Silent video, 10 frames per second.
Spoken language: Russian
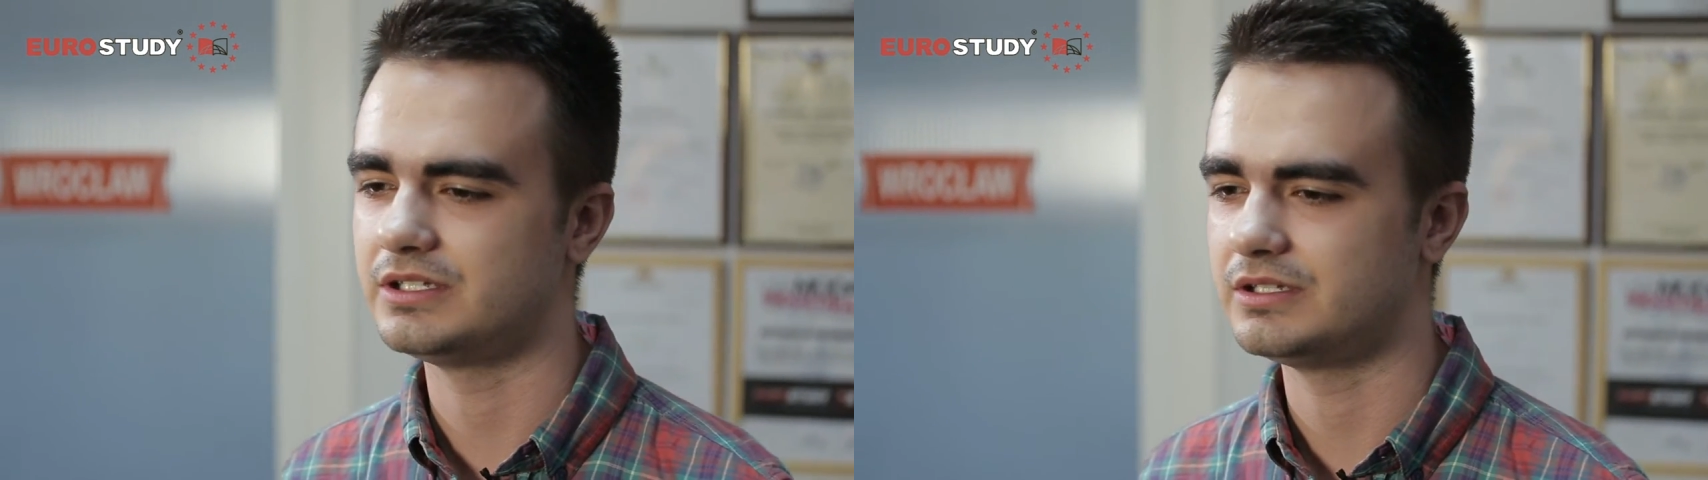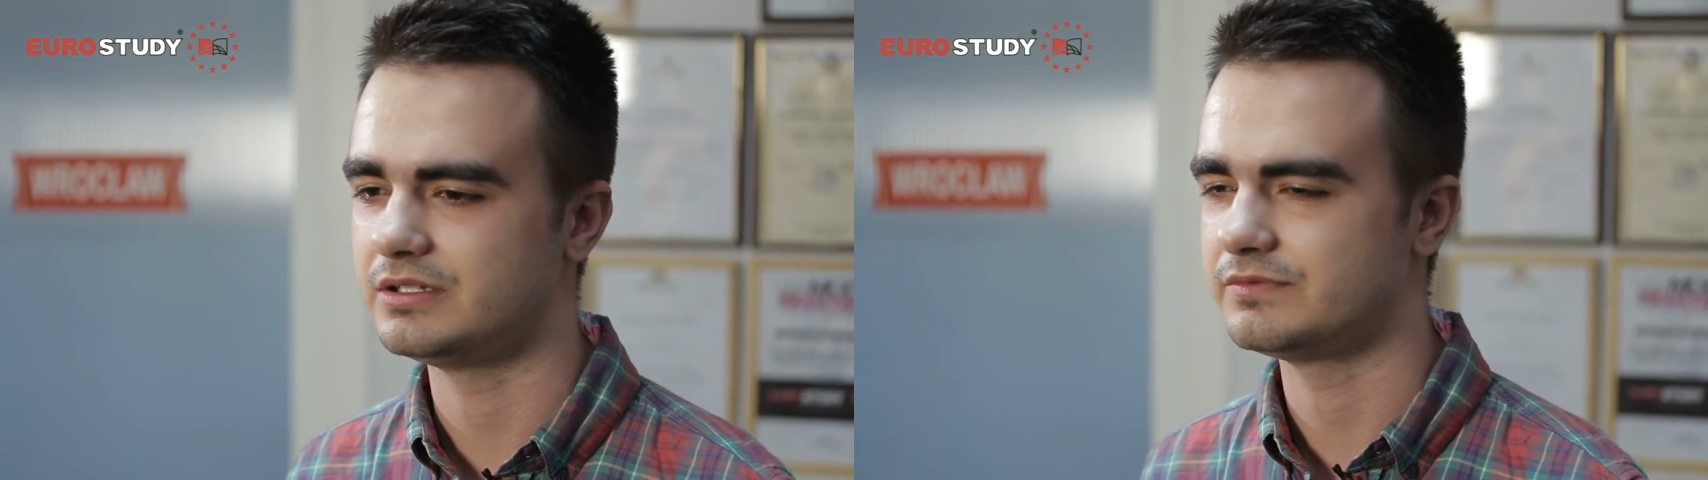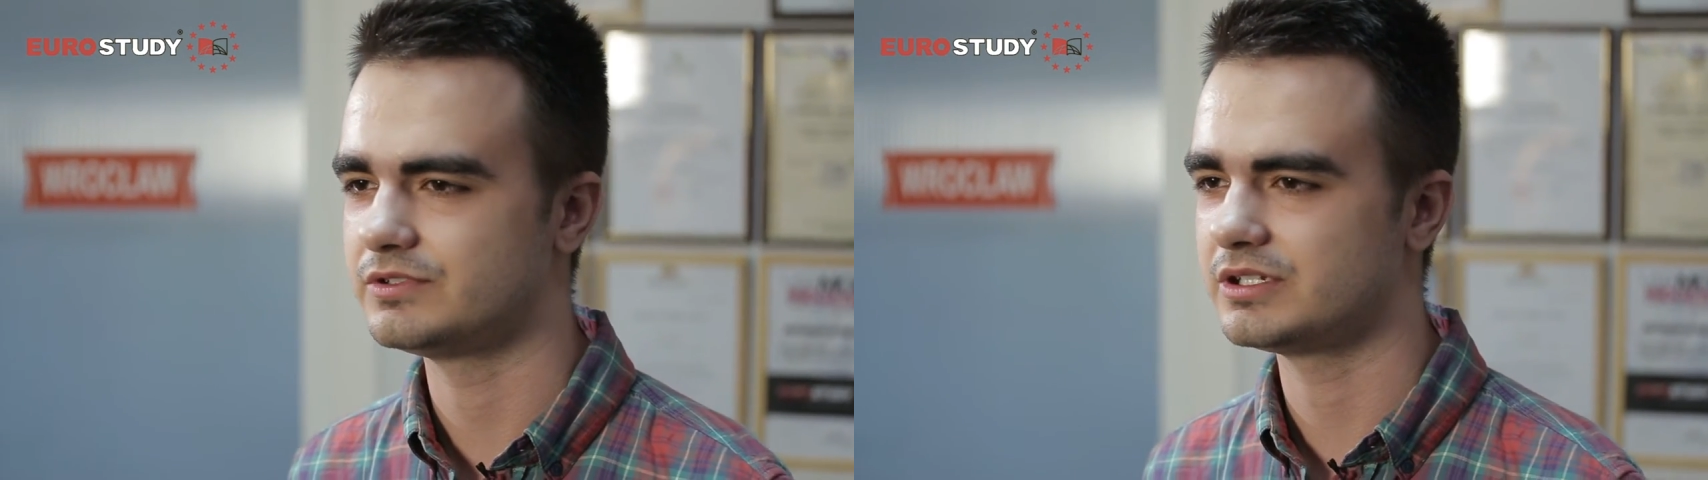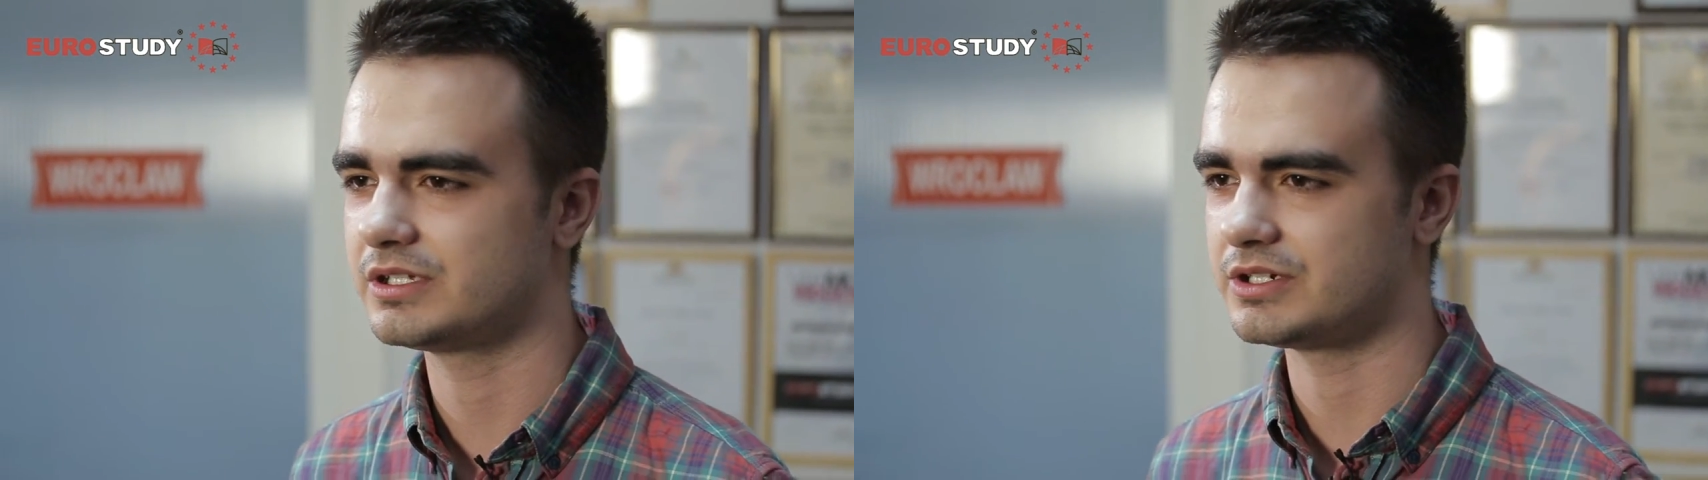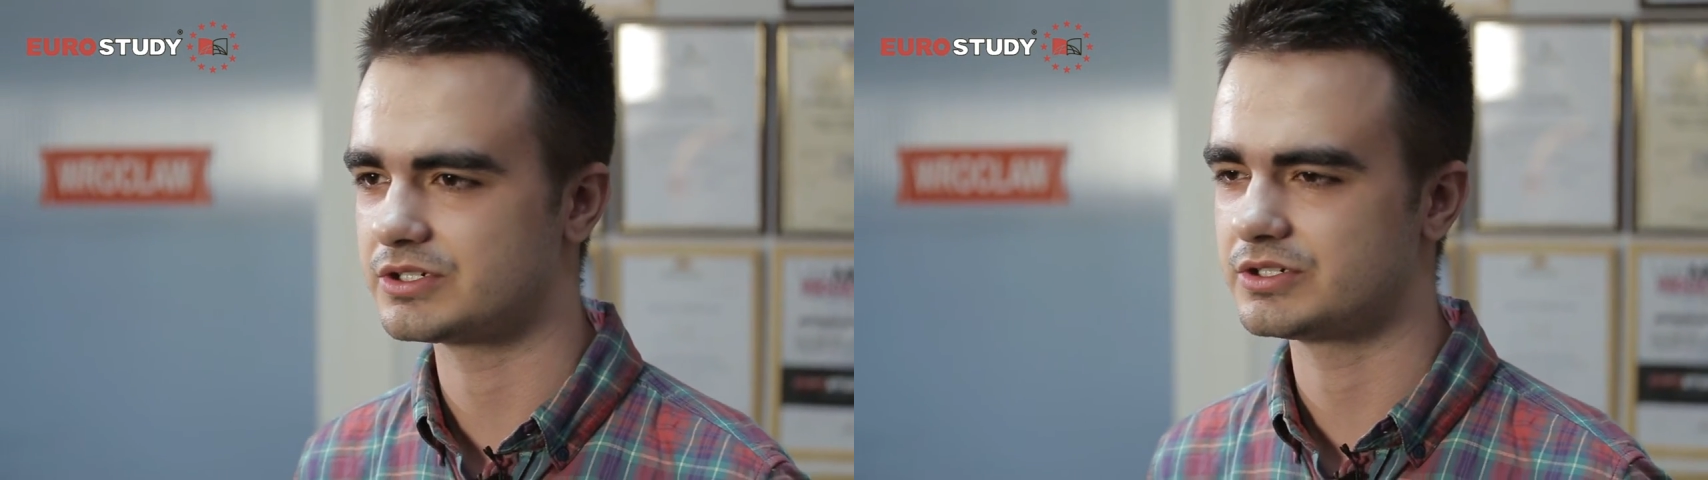и
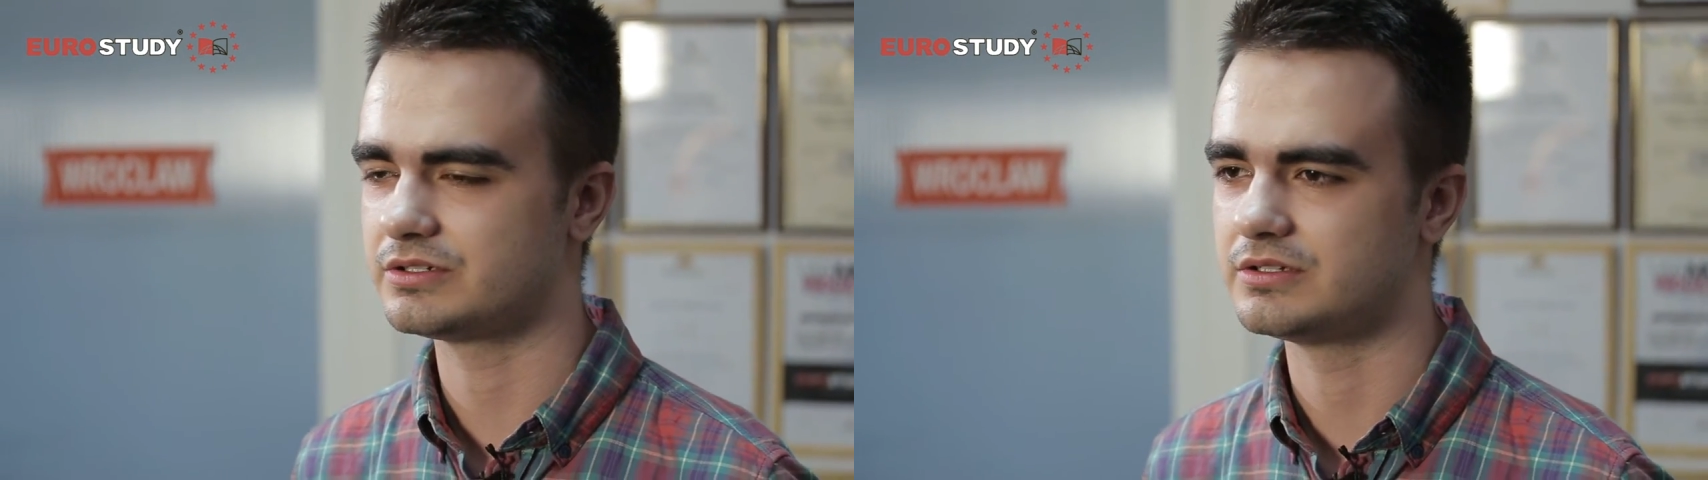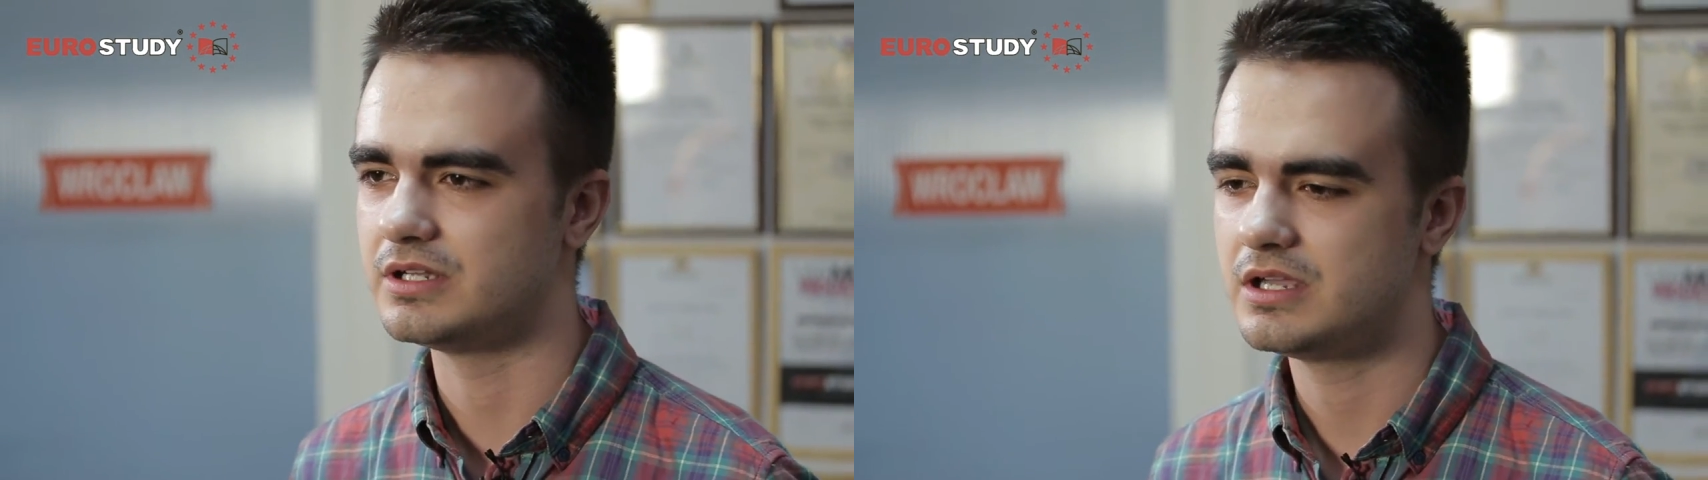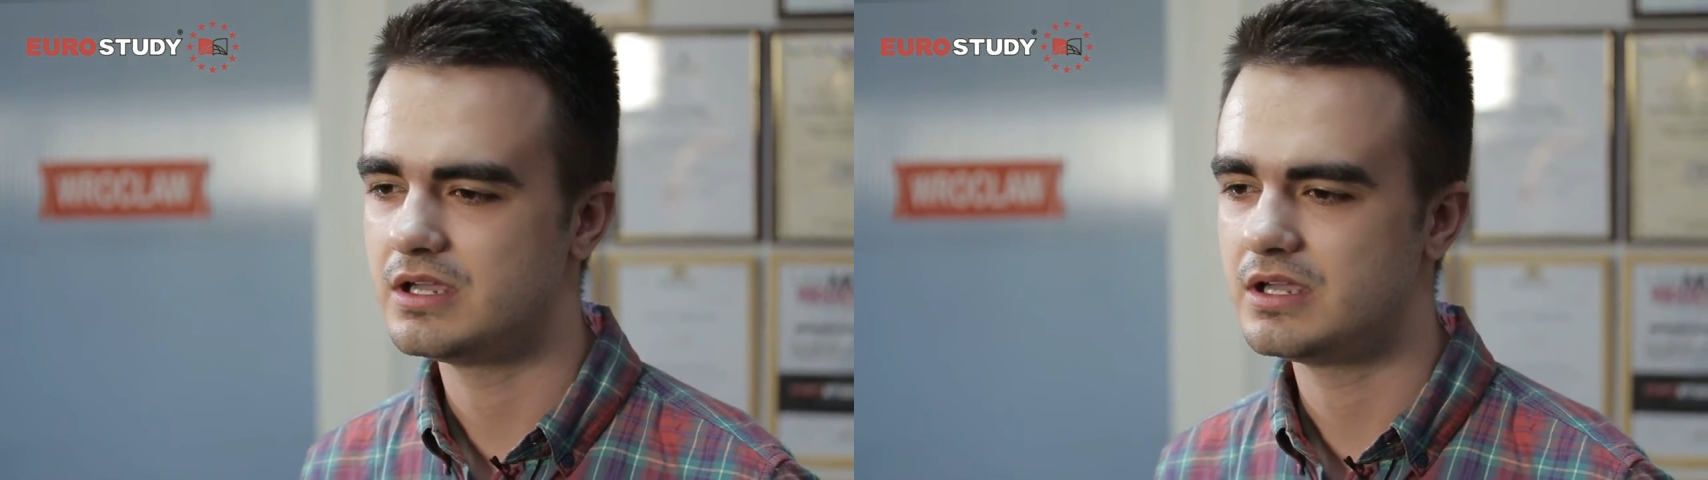все-таки решил